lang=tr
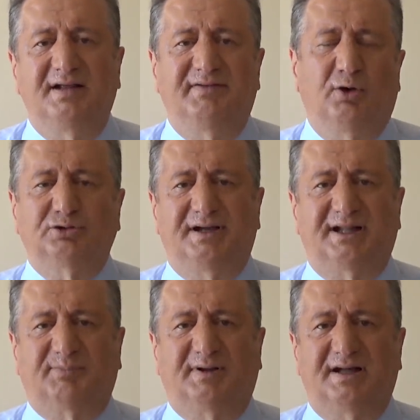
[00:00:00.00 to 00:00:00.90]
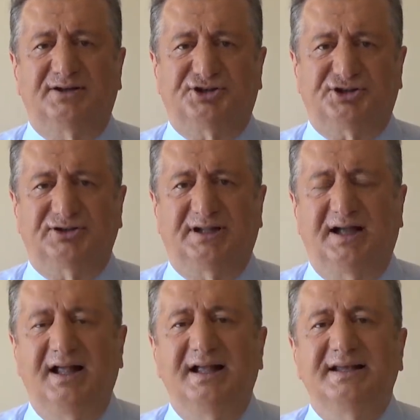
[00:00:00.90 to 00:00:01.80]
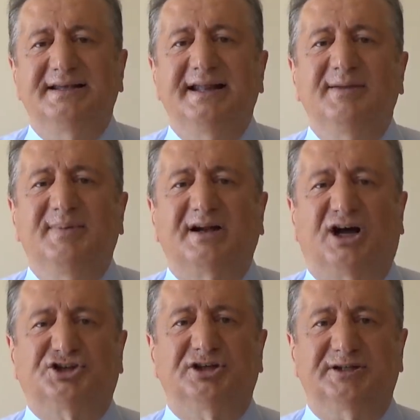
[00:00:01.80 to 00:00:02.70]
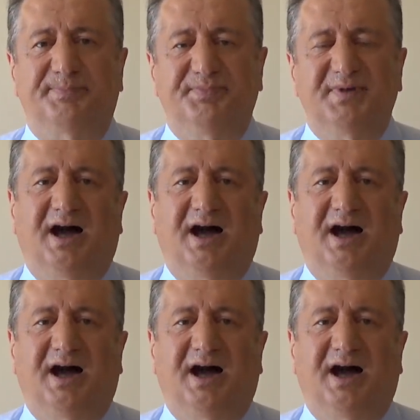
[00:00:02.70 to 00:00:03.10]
ve o dayatmalar ışığında yeni bir açılım